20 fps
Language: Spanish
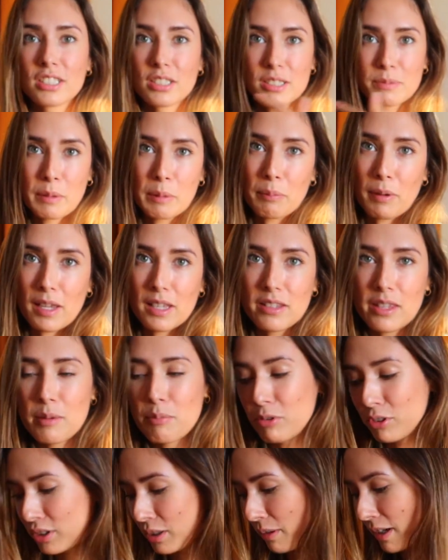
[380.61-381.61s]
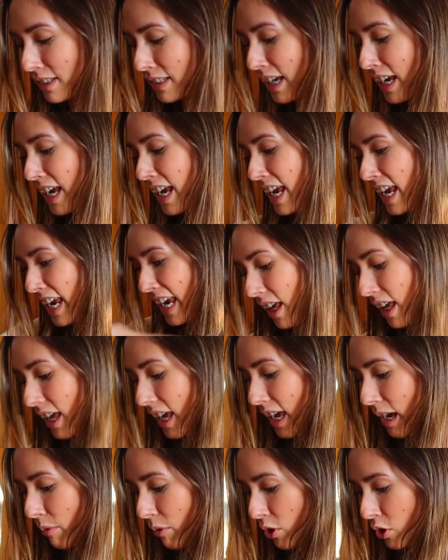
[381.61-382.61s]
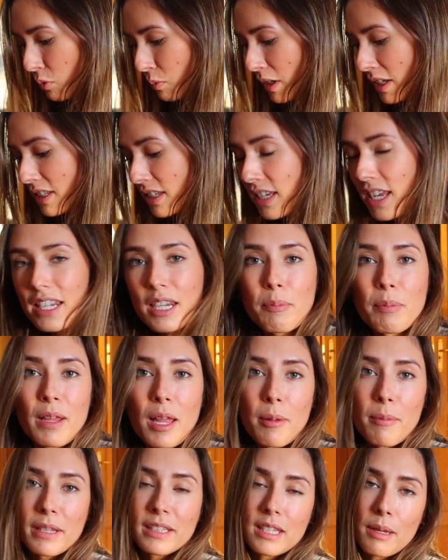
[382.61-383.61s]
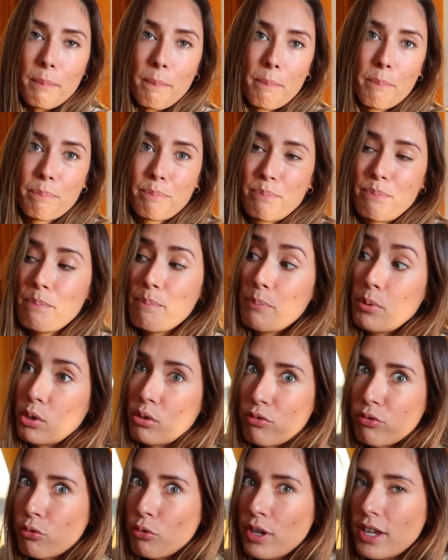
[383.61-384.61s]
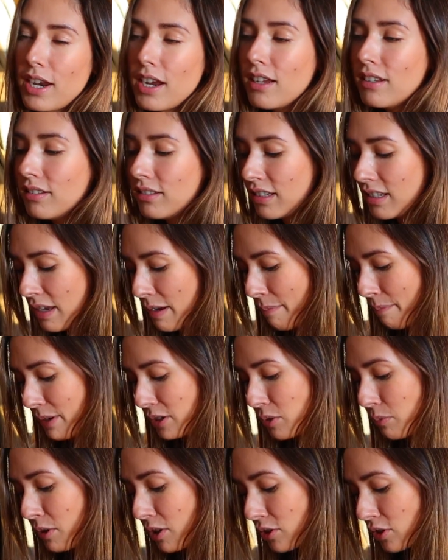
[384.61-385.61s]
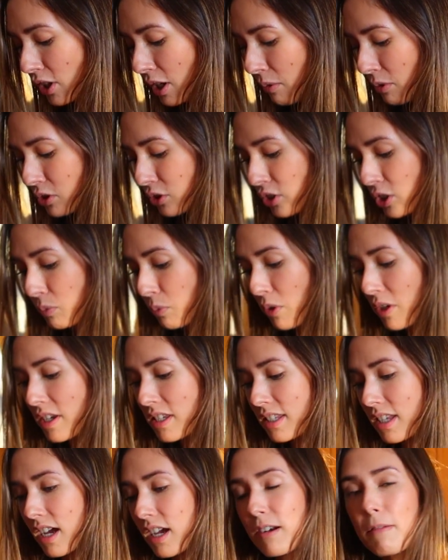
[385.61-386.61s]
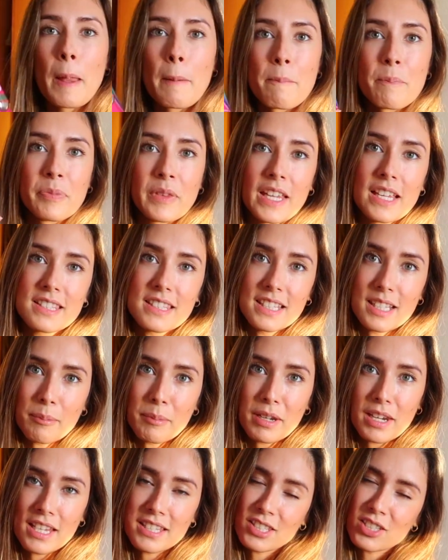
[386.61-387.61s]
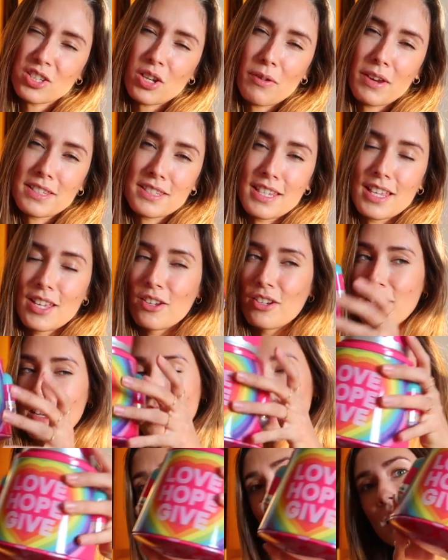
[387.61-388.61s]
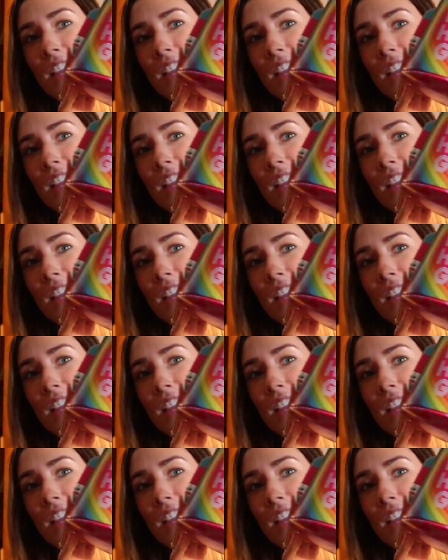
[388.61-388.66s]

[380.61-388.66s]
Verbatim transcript: esa es mi pile de deportivas eh, Bueno, os voy a enseñar rápidamente por fuera más o menos lo que vosotros podéis dar Este también, esto os lo había enseñado ya